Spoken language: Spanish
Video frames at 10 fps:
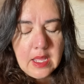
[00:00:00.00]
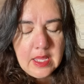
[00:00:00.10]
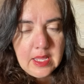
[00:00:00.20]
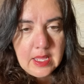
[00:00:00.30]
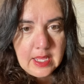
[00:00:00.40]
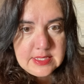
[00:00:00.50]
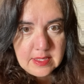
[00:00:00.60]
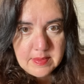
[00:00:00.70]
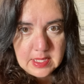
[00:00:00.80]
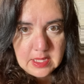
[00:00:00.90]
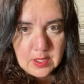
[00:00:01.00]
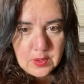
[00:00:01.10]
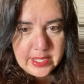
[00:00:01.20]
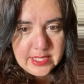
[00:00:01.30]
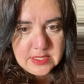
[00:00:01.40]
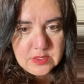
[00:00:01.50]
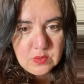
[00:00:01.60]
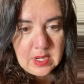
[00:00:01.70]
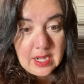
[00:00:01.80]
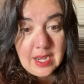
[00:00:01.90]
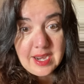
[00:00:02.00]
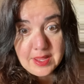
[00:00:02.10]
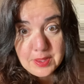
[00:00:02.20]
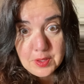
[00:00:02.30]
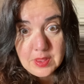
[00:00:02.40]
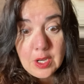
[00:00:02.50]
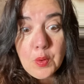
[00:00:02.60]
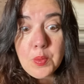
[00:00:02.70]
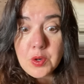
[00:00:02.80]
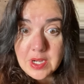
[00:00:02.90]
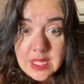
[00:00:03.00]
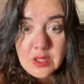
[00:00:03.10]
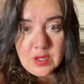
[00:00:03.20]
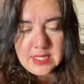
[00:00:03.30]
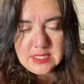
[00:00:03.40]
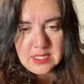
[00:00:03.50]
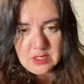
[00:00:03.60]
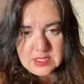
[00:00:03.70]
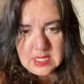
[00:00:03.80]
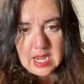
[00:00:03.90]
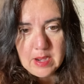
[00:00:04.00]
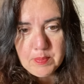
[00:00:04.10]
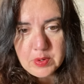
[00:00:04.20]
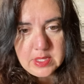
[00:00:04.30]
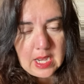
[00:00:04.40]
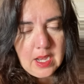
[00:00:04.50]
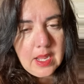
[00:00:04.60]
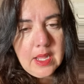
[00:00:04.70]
y este vídeo es una aclaración de lo bonito que sí nos trae el portal.